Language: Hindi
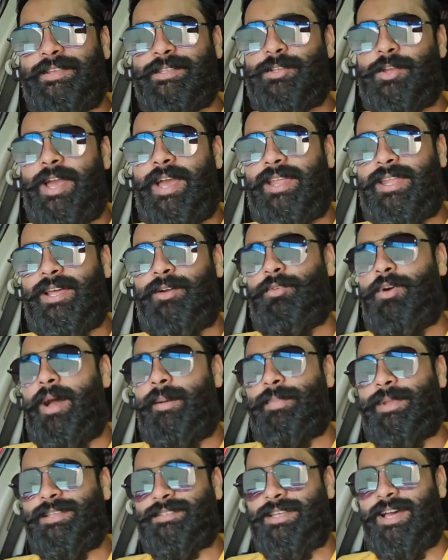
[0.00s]
भी जो है ना वो
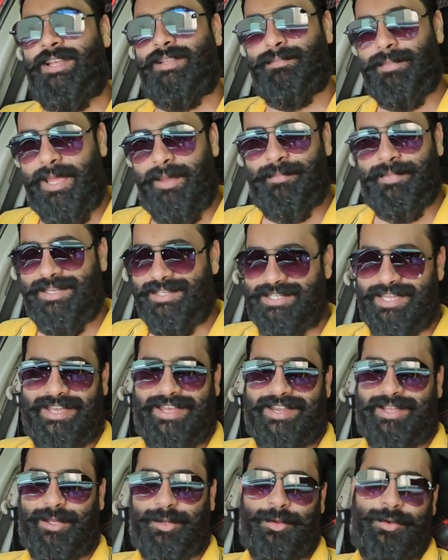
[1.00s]
आपके साथ मैं अपनी
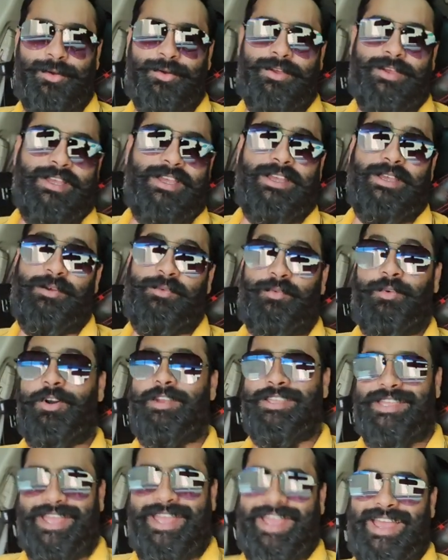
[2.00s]
शेयर करूँ वो
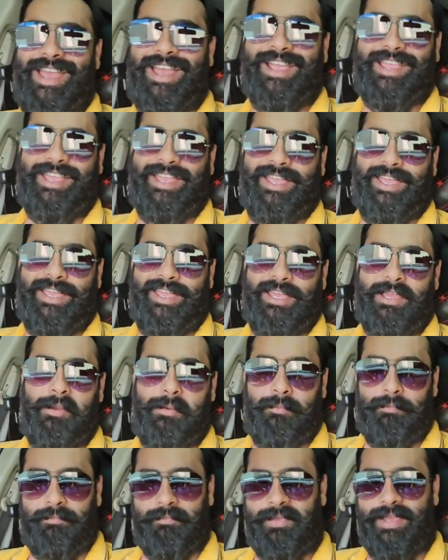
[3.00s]
ये है
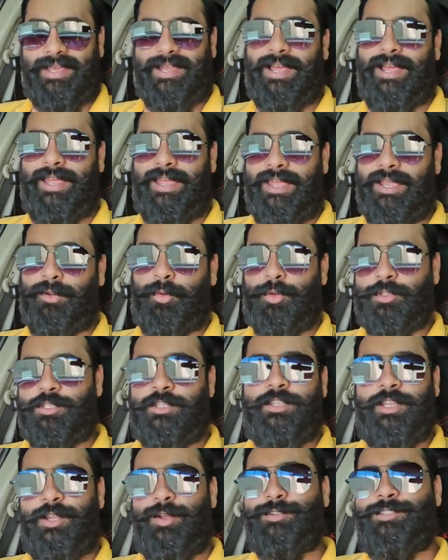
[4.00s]
कि मेरा एक कुछ
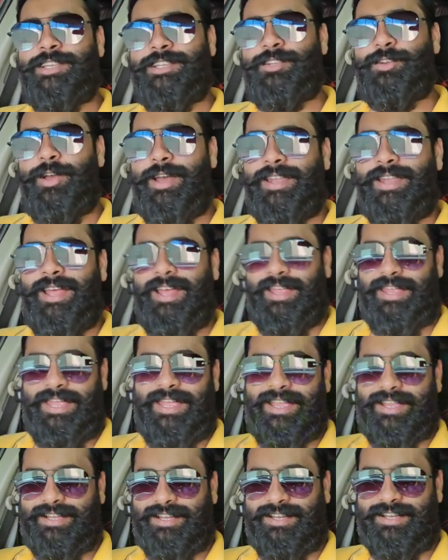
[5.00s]
दिनों से जो है ना
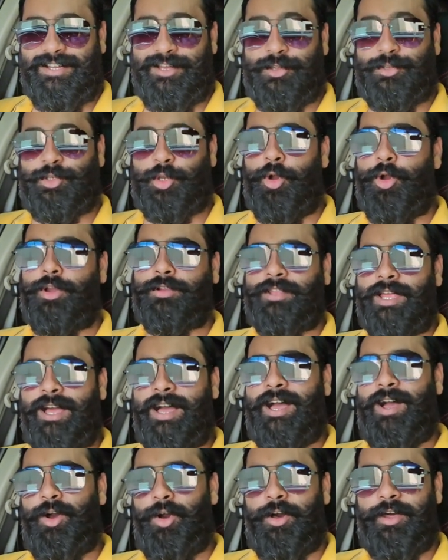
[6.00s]
एक शौक था
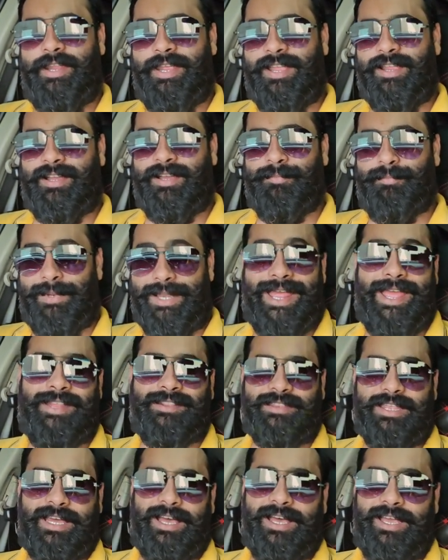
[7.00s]
और एक
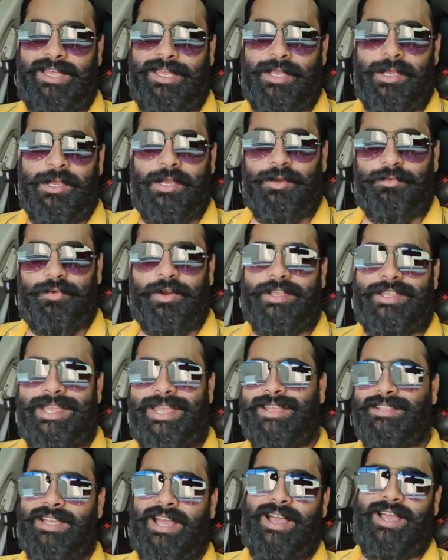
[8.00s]
प्लान था वो
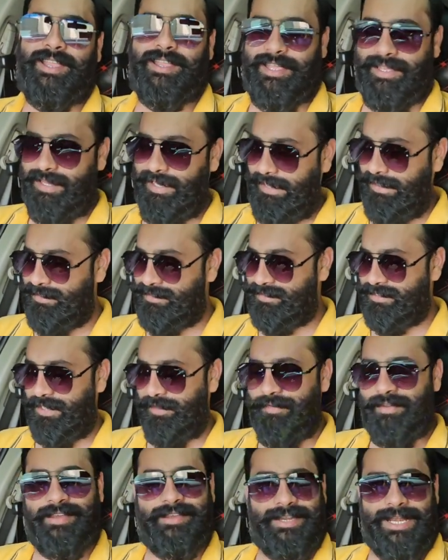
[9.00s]
ये था कि इस
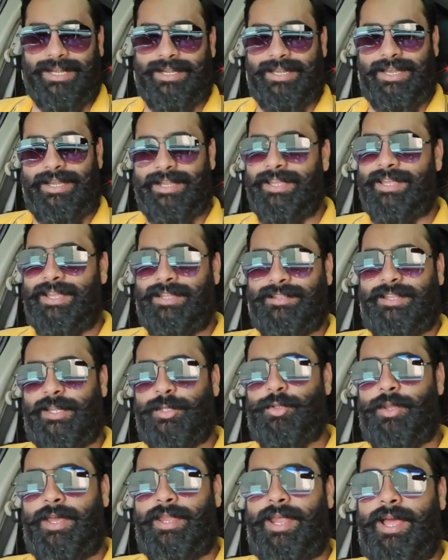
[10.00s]
सिविक रेड लेडी के अंदर
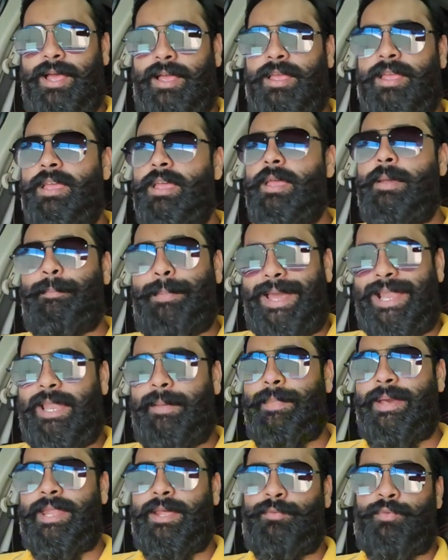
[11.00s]
जो है ना
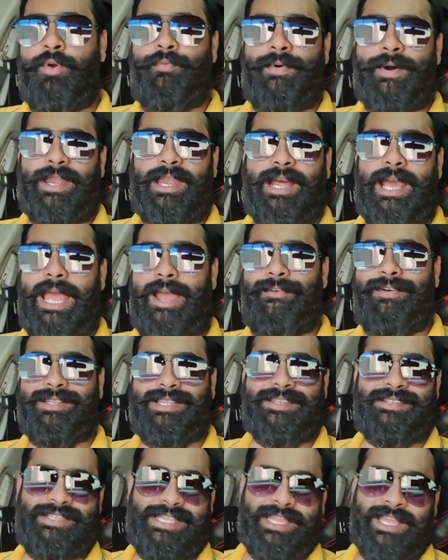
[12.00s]
पहले मैंने वूफर लगाया हुआ
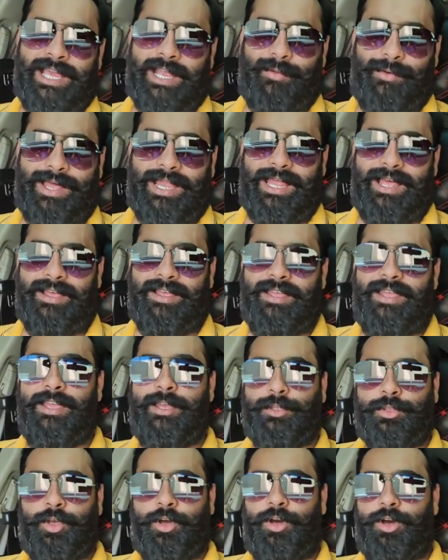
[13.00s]
था सिंगल वाला
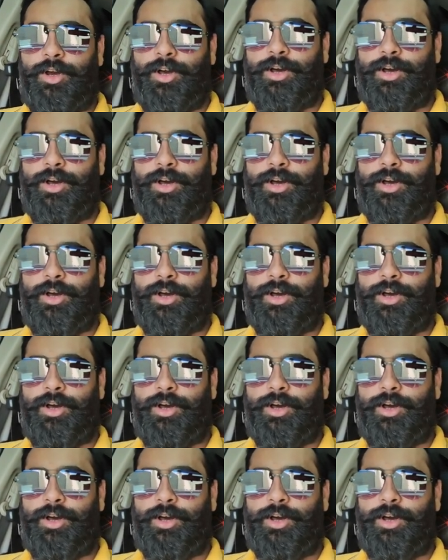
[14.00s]
तो